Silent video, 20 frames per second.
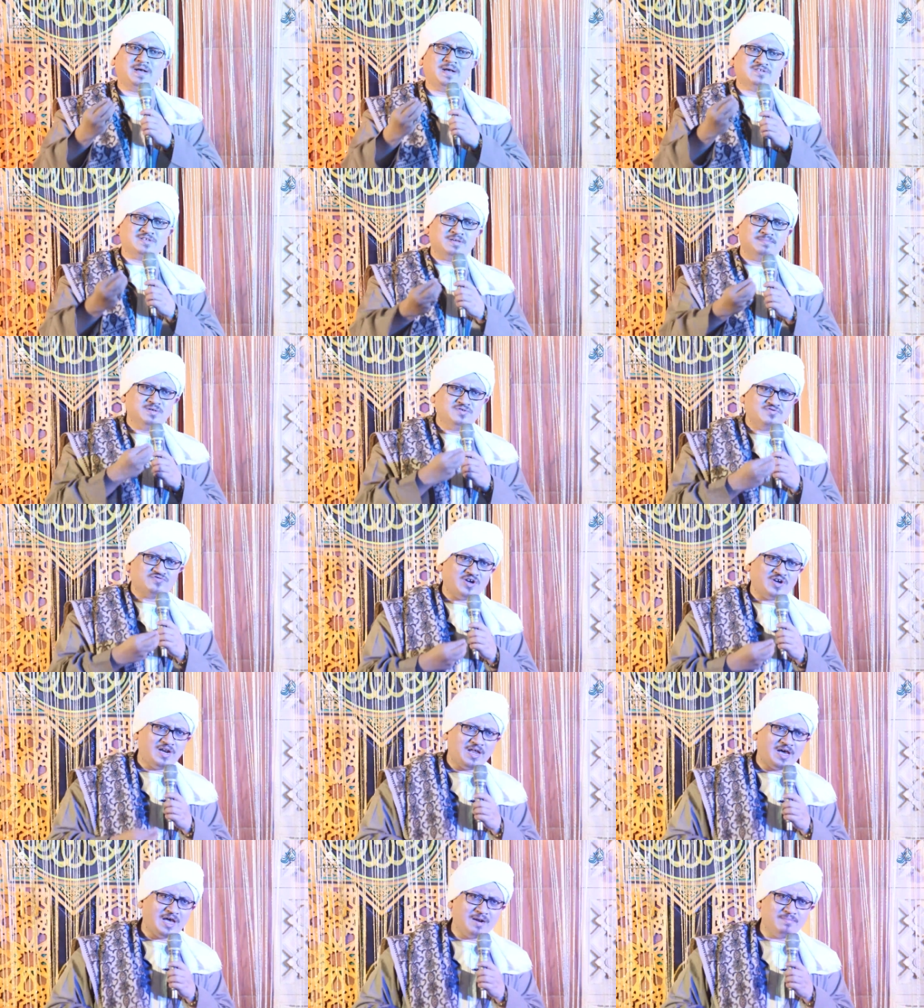Hasan bin
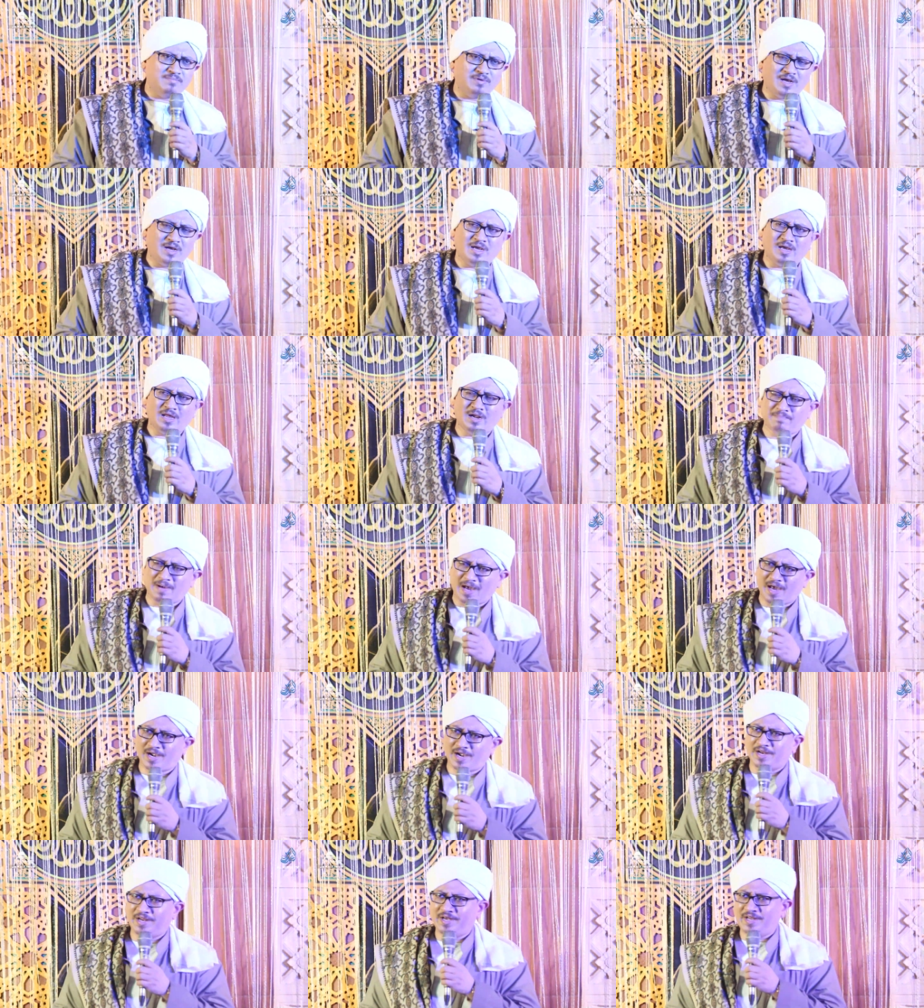Saleh Al
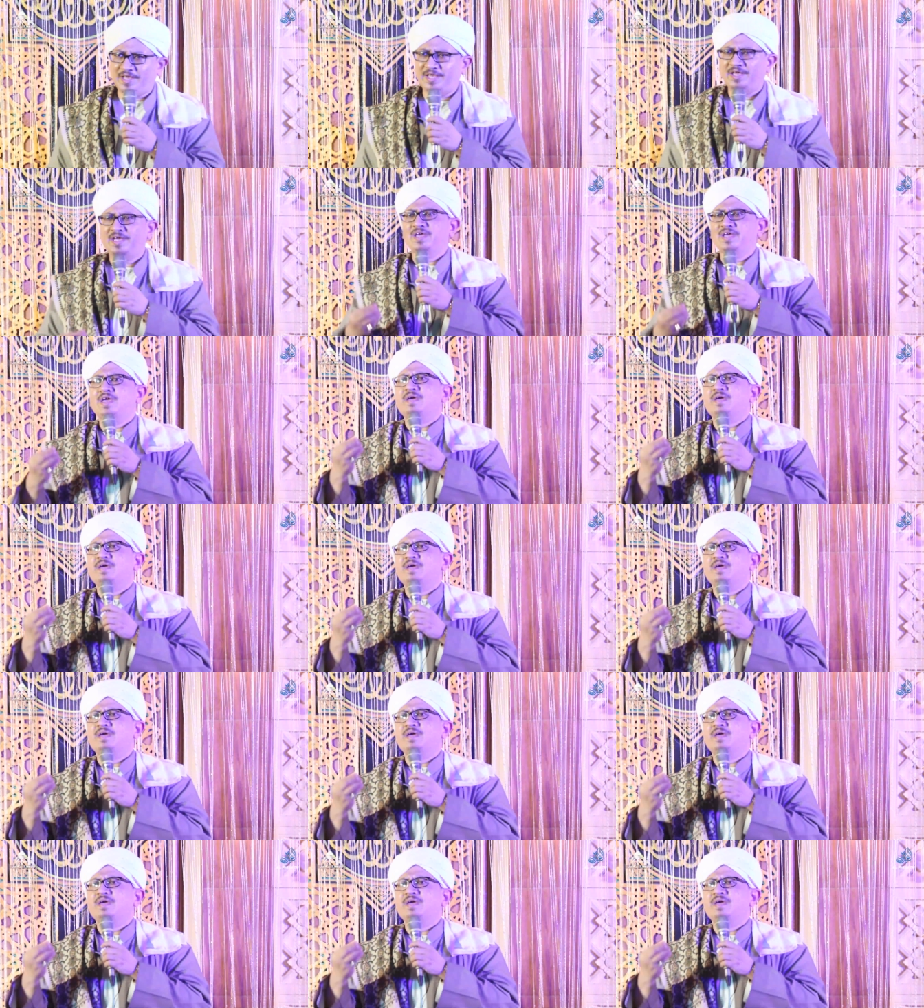Bahar ini